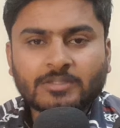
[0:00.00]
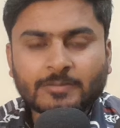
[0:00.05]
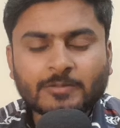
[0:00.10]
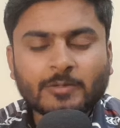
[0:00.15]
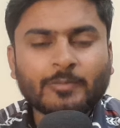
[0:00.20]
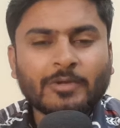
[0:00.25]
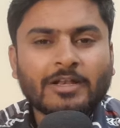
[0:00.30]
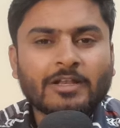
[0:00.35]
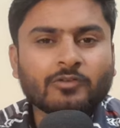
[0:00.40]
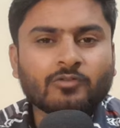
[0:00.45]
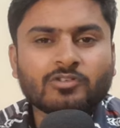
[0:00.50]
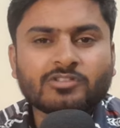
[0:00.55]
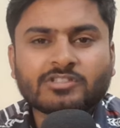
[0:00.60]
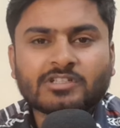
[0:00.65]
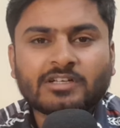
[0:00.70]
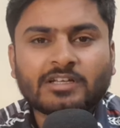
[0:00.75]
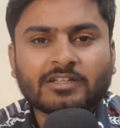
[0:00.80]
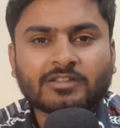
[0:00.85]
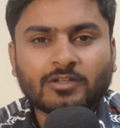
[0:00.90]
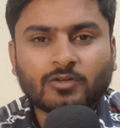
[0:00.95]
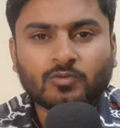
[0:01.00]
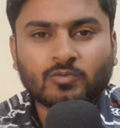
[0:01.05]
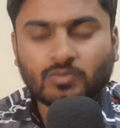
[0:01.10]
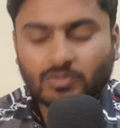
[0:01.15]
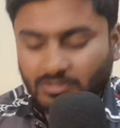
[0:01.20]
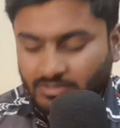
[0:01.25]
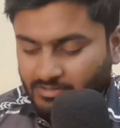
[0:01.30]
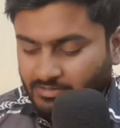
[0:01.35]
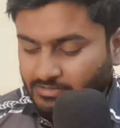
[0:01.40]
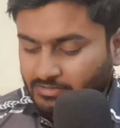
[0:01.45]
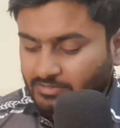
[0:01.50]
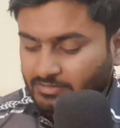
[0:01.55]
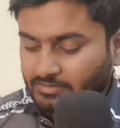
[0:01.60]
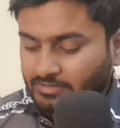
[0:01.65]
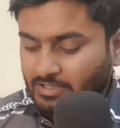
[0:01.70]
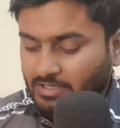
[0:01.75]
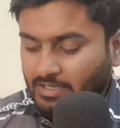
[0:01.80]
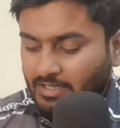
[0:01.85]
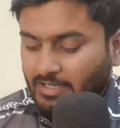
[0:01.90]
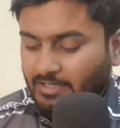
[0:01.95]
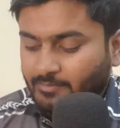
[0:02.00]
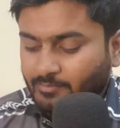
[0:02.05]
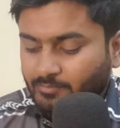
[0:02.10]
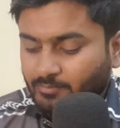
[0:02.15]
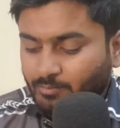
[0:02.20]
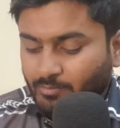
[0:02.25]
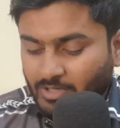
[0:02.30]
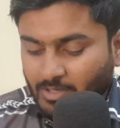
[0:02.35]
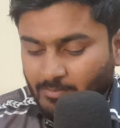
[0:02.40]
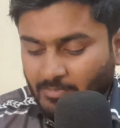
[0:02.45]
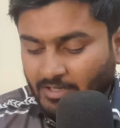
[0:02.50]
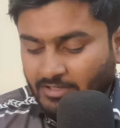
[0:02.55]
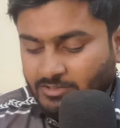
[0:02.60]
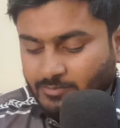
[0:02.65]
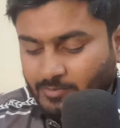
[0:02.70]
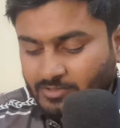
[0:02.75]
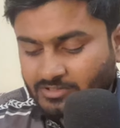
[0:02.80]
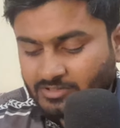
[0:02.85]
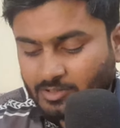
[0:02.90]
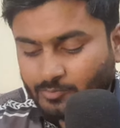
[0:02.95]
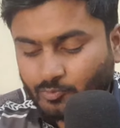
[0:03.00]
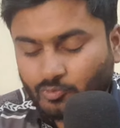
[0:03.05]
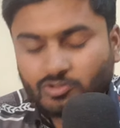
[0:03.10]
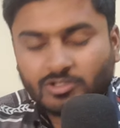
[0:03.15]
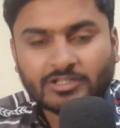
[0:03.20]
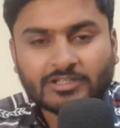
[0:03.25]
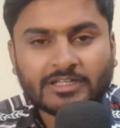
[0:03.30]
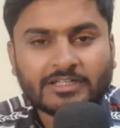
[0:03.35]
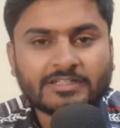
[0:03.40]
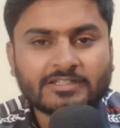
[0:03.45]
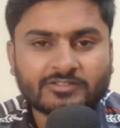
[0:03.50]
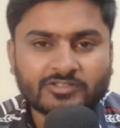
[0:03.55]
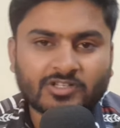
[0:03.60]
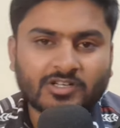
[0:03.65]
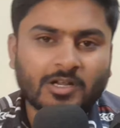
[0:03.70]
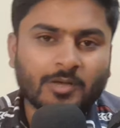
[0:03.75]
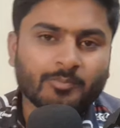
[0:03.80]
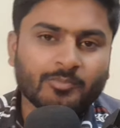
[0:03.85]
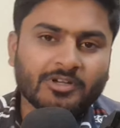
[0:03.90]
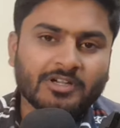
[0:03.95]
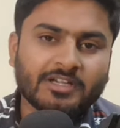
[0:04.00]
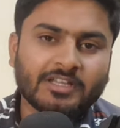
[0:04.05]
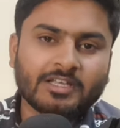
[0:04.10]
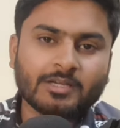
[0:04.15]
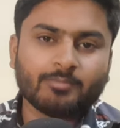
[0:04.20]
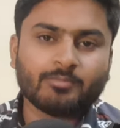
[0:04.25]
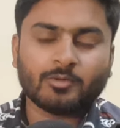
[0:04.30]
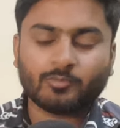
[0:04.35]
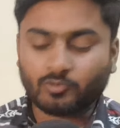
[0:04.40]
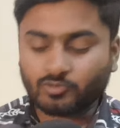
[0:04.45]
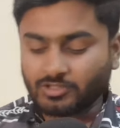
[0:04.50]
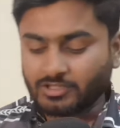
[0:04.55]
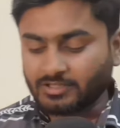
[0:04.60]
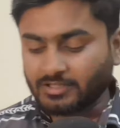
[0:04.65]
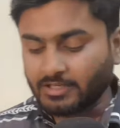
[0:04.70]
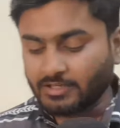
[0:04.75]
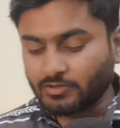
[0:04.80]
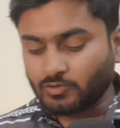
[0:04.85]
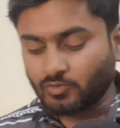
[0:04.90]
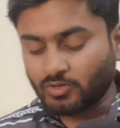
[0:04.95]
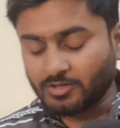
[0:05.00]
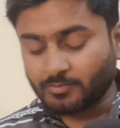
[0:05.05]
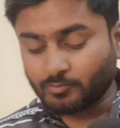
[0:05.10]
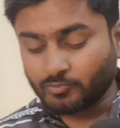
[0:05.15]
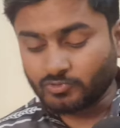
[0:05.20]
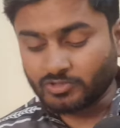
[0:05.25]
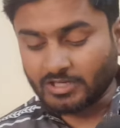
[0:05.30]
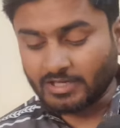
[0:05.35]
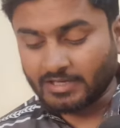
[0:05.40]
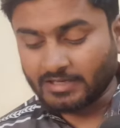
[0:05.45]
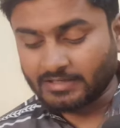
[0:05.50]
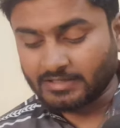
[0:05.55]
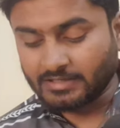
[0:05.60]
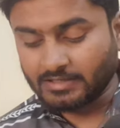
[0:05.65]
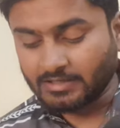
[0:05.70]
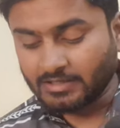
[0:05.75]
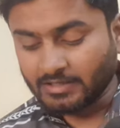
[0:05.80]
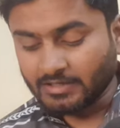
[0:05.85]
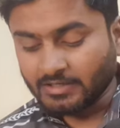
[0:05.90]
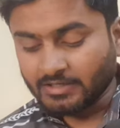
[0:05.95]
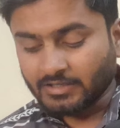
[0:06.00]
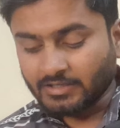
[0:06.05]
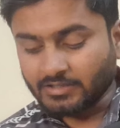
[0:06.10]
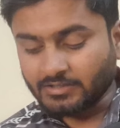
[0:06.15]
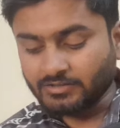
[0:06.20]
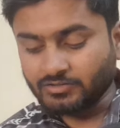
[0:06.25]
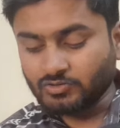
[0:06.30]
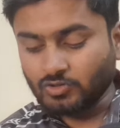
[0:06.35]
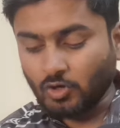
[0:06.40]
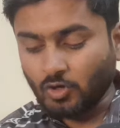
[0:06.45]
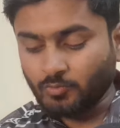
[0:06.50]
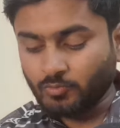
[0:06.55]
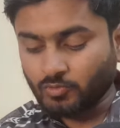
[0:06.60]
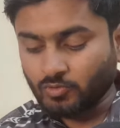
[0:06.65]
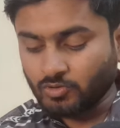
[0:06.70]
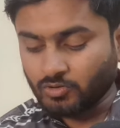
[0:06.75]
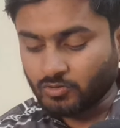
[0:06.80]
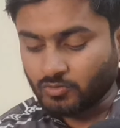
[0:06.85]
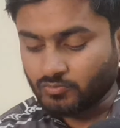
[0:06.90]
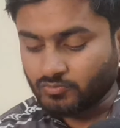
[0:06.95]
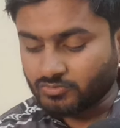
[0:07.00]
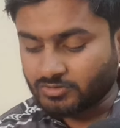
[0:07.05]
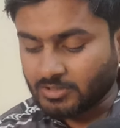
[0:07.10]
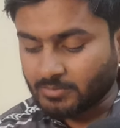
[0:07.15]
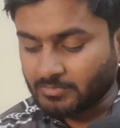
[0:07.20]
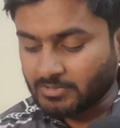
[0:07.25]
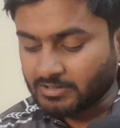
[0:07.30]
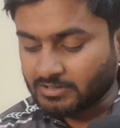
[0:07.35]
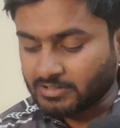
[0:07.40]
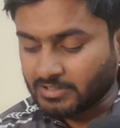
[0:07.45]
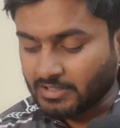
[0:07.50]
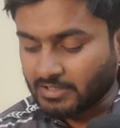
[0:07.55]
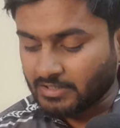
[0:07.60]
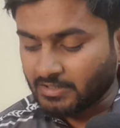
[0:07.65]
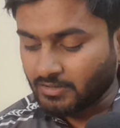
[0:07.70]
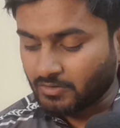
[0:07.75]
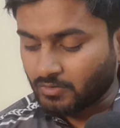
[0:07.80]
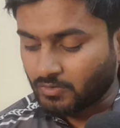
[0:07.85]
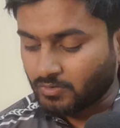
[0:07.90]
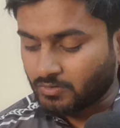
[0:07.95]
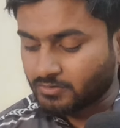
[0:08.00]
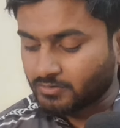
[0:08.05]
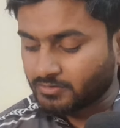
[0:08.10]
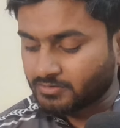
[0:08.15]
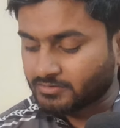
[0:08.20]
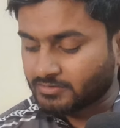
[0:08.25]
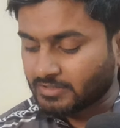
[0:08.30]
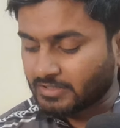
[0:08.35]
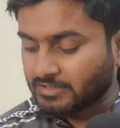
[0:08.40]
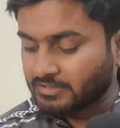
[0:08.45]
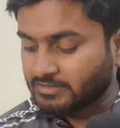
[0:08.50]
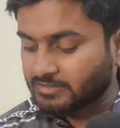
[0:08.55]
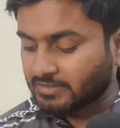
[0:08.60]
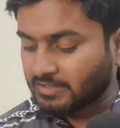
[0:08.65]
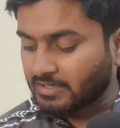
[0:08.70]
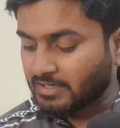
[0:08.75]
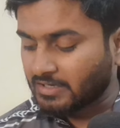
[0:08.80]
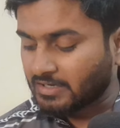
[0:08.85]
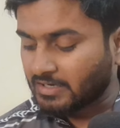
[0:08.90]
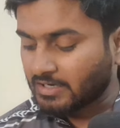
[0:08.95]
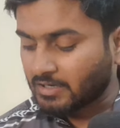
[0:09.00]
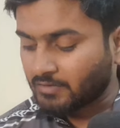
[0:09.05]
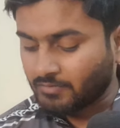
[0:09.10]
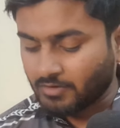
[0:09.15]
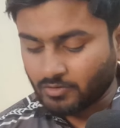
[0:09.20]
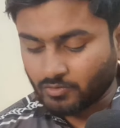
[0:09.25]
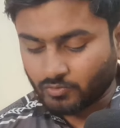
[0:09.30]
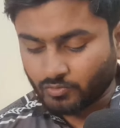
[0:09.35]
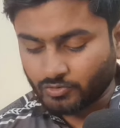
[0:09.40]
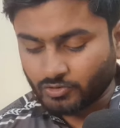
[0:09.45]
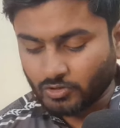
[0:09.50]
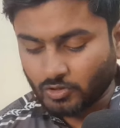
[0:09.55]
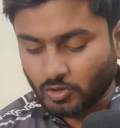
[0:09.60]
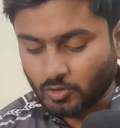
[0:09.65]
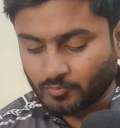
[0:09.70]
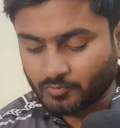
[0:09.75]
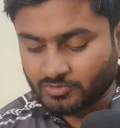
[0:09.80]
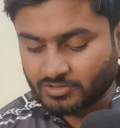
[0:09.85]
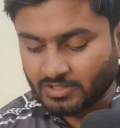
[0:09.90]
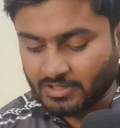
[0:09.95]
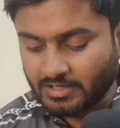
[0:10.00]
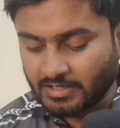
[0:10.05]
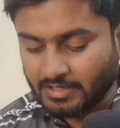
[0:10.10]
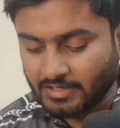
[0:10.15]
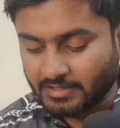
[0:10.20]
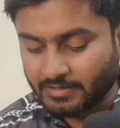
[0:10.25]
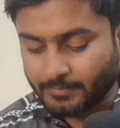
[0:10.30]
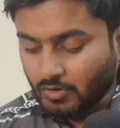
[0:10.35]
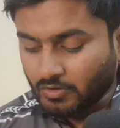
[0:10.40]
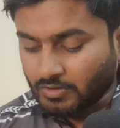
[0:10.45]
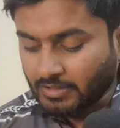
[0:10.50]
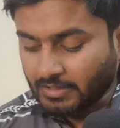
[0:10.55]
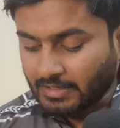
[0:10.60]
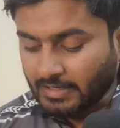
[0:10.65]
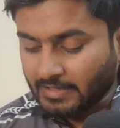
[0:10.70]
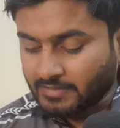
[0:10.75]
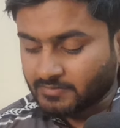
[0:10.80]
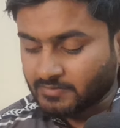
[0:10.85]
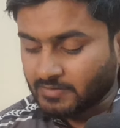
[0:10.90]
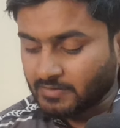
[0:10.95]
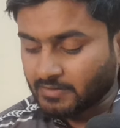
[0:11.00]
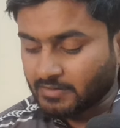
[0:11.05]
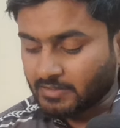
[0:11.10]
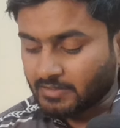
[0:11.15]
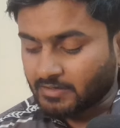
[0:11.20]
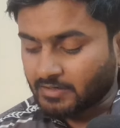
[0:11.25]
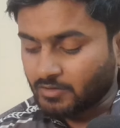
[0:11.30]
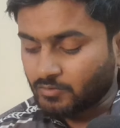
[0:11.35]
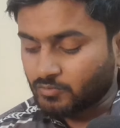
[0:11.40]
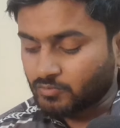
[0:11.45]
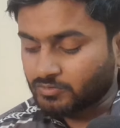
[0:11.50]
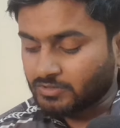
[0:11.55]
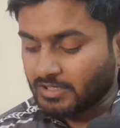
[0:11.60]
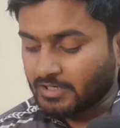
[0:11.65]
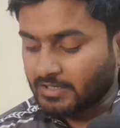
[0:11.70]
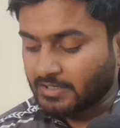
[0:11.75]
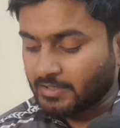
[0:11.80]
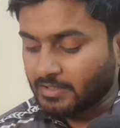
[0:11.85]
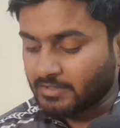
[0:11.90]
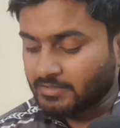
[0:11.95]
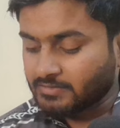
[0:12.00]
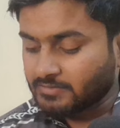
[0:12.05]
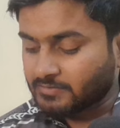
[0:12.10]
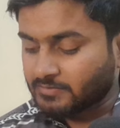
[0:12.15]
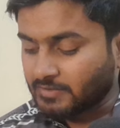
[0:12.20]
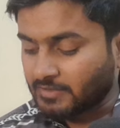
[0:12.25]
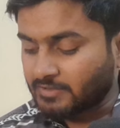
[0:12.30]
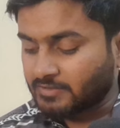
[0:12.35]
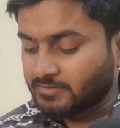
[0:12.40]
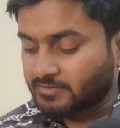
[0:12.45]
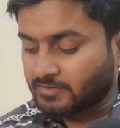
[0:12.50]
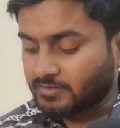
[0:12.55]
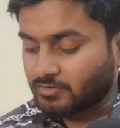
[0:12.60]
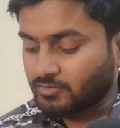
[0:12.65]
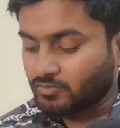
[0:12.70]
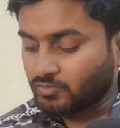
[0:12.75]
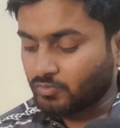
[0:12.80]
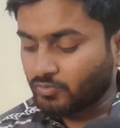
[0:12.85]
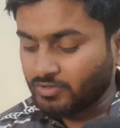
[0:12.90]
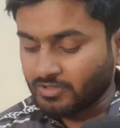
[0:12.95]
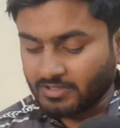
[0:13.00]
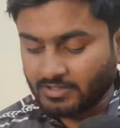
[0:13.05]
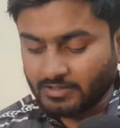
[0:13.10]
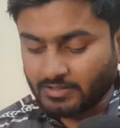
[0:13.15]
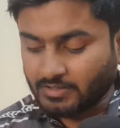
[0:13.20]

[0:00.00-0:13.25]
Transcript: सबसे पहला क्वेश्चन लेता हूँ द मीम एक्सप्रेस ने पूछा था इंस्टाग्राम पर डी में पूछा था इन्होंने पूछा है कि जॉब रोल कौन सा मिलता है और सेल्स इसके अलावा कोई ऑप्शन है और कैसे करना होता है सेल्स कोई